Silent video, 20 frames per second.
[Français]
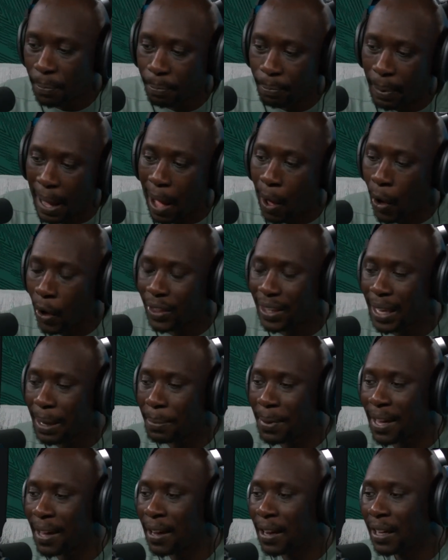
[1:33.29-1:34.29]
pas heurté
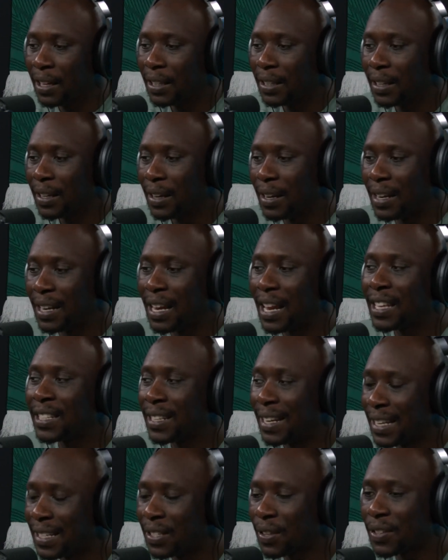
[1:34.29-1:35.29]
mais
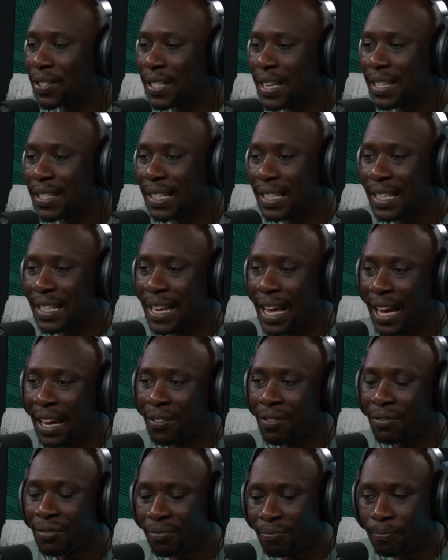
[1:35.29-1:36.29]
l'essentiel c'est qu'il
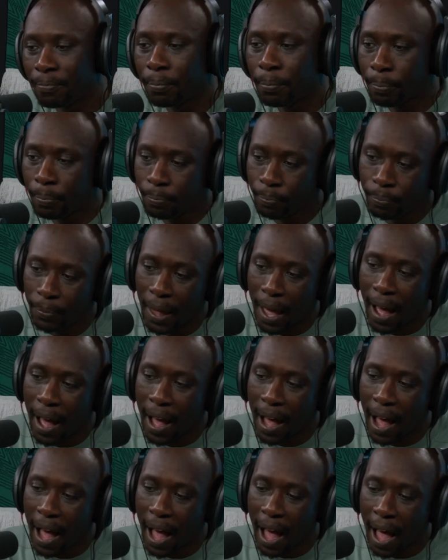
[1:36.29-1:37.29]
arrive
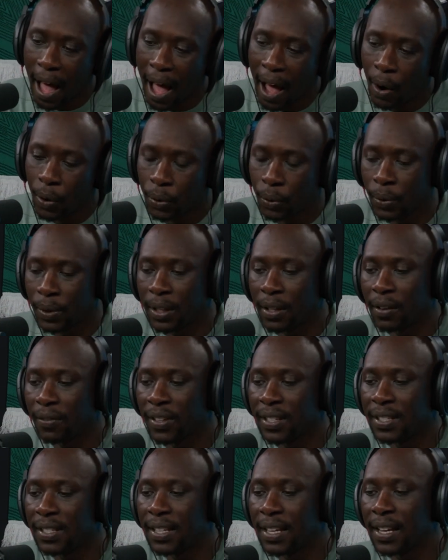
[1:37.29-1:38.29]
à retourner dans le
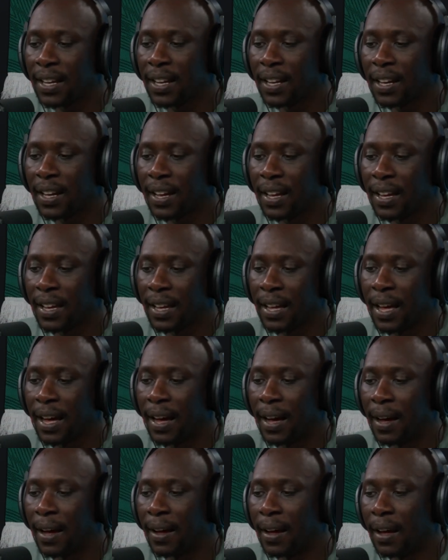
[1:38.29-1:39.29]
vestiaire et
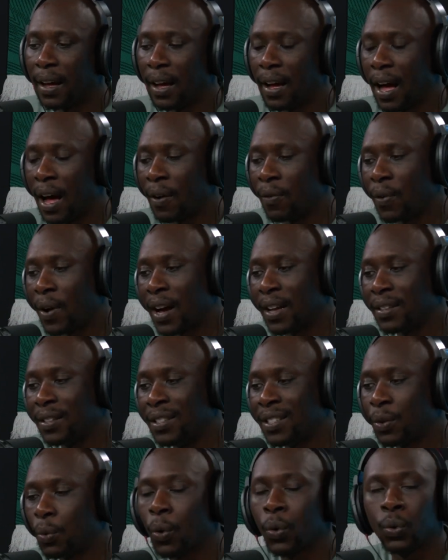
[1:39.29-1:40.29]
à avoir un
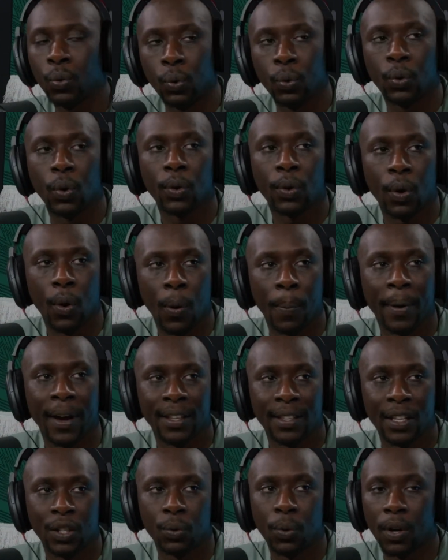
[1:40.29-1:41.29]
discours tout autre
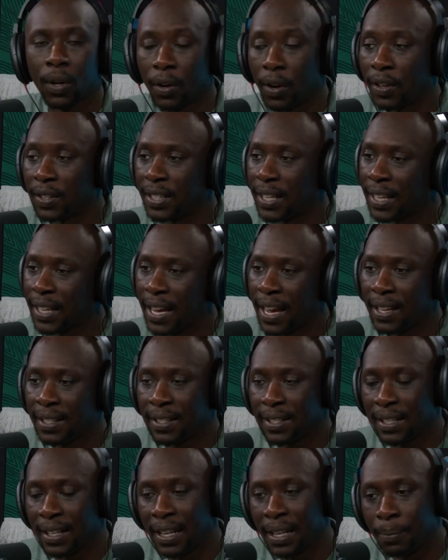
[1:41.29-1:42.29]
auprès des joueurs, de leur dire, guys,
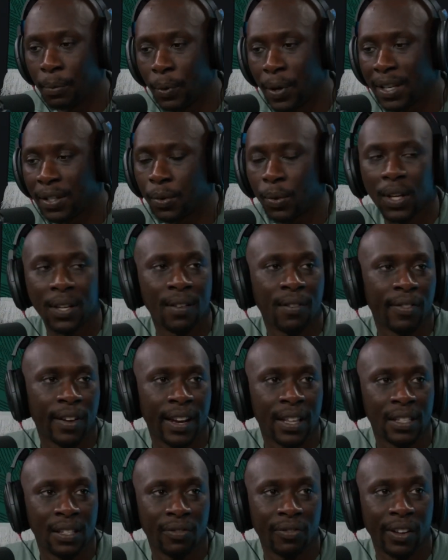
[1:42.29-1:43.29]
c'est l'émulation qui va
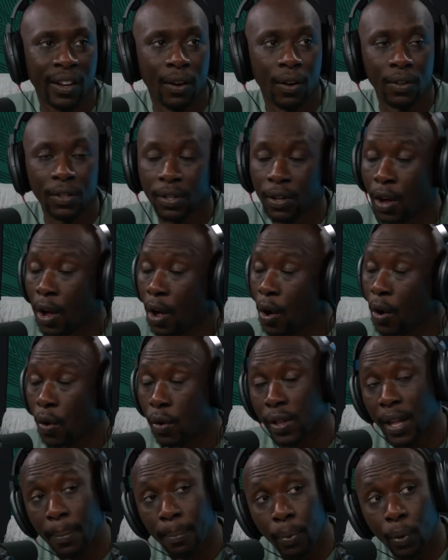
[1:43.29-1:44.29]
faire la différence.
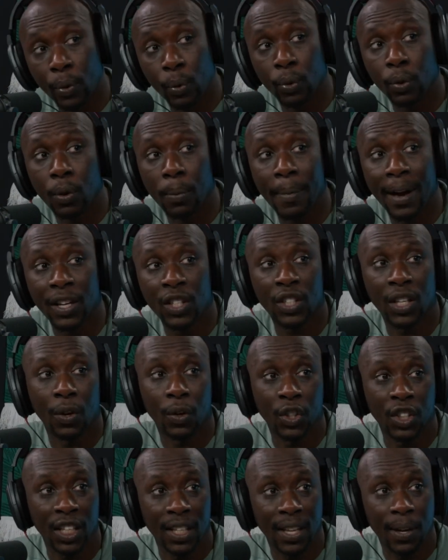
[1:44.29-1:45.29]
On a beaucoup de matchs à
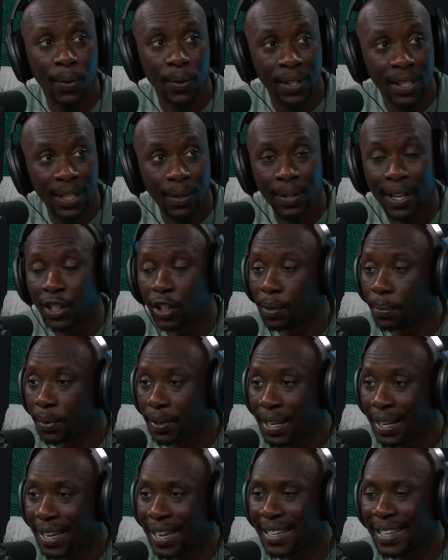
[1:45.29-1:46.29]
enchaîner aussi. On a le
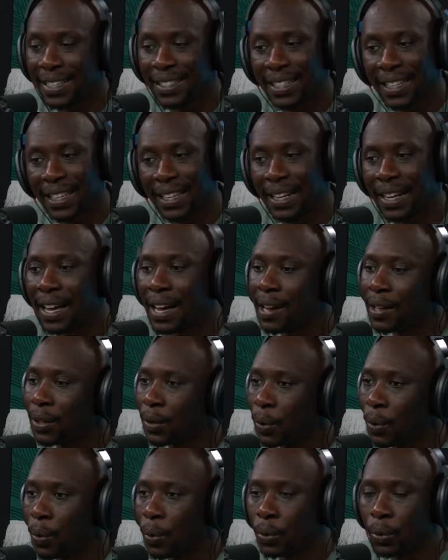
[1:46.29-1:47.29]
championnat canadien qui est là,
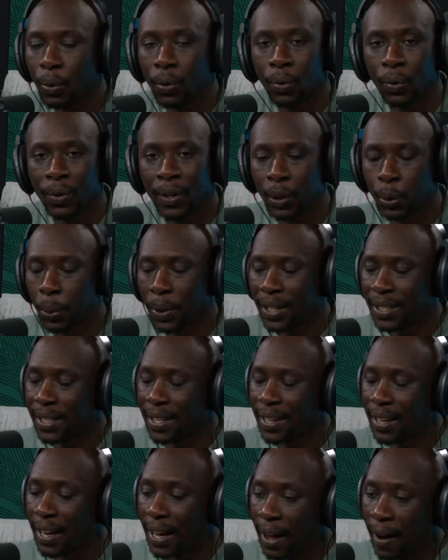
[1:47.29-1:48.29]
Toronto qu'on doit jouer,
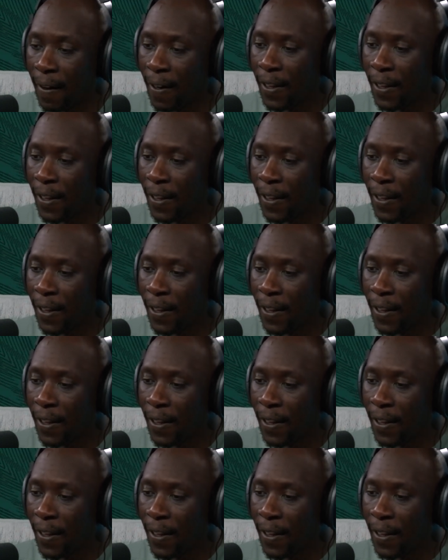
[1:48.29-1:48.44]
etc.